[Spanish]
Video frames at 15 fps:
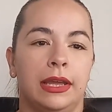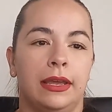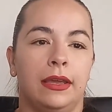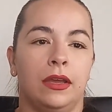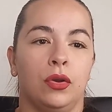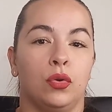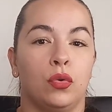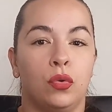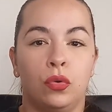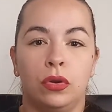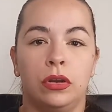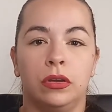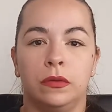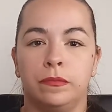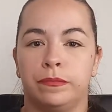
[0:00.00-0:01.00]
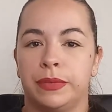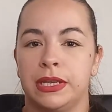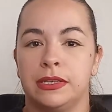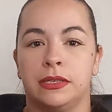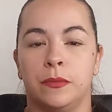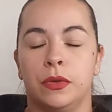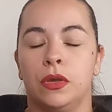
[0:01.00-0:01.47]
en julio,
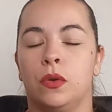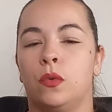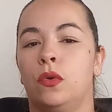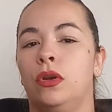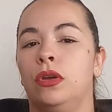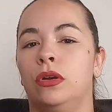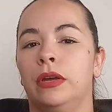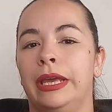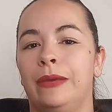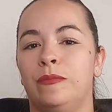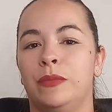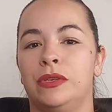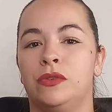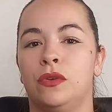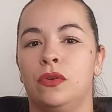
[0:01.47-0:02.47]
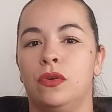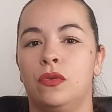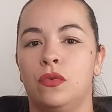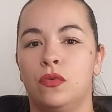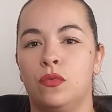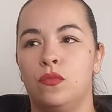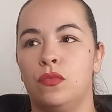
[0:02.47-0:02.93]
principios de julio, empezó
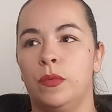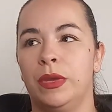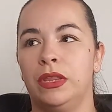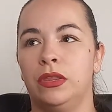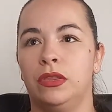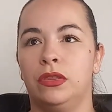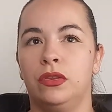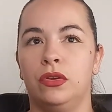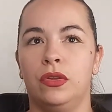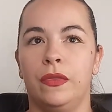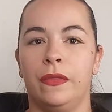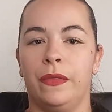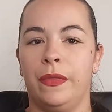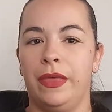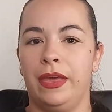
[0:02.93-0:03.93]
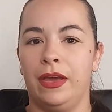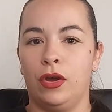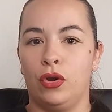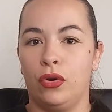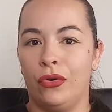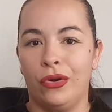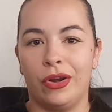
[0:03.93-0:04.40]
un momento de
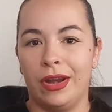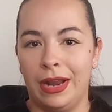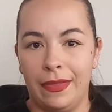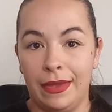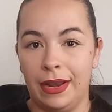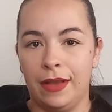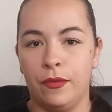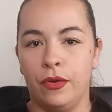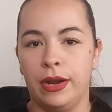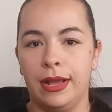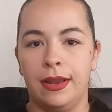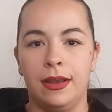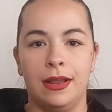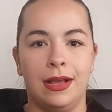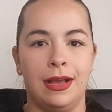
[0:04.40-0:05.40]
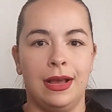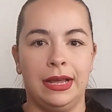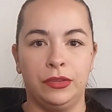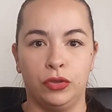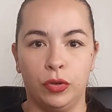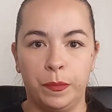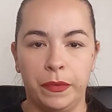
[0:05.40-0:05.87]
jornada laboral
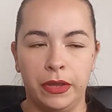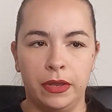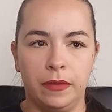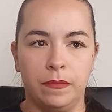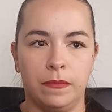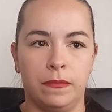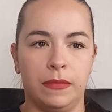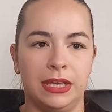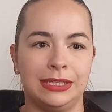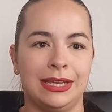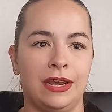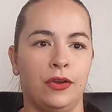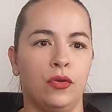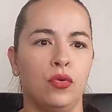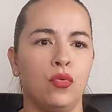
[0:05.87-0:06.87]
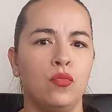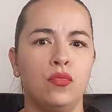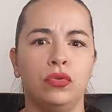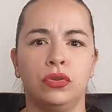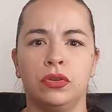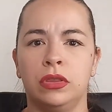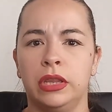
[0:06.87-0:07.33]
a tope. Me salieron un
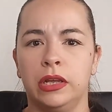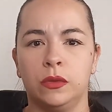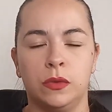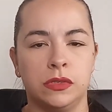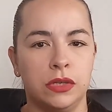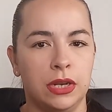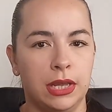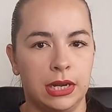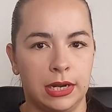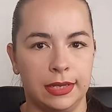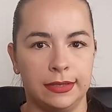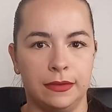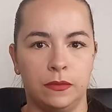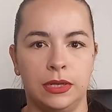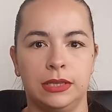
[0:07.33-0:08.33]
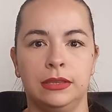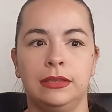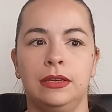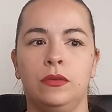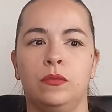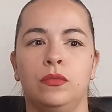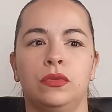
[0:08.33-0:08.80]
montón de actuaciones en
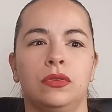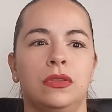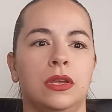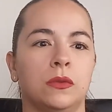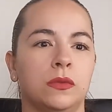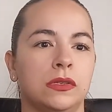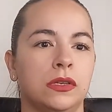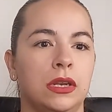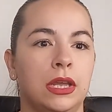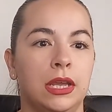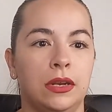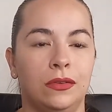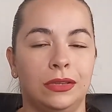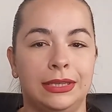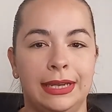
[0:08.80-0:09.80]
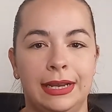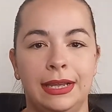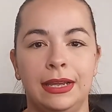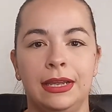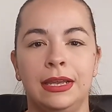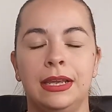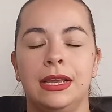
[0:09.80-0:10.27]
restaurantes, un montón de actuaciones en
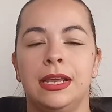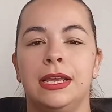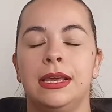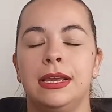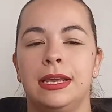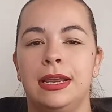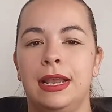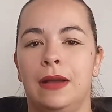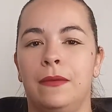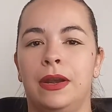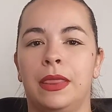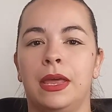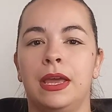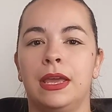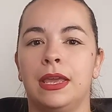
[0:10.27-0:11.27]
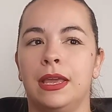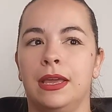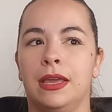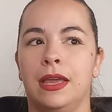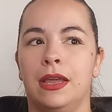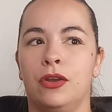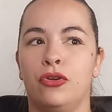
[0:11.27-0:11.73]
hoteles. Y la verdad es
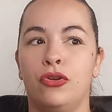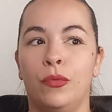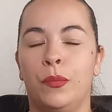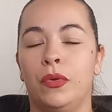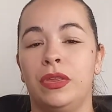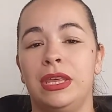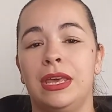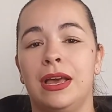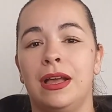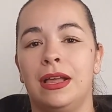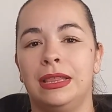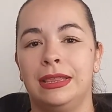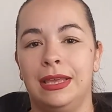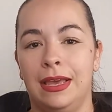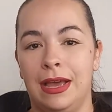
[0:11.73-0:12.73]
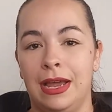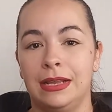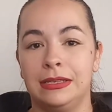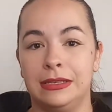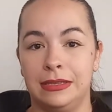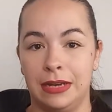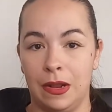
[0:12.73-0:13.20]
que no podía dejar
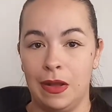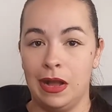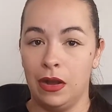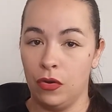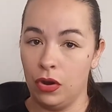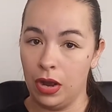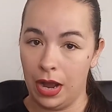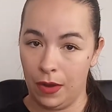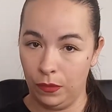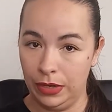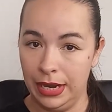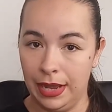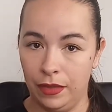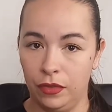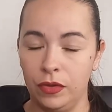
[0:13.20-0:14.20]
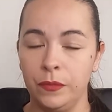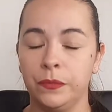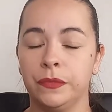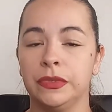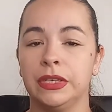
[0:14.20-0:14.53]
ese trabajo a un lado.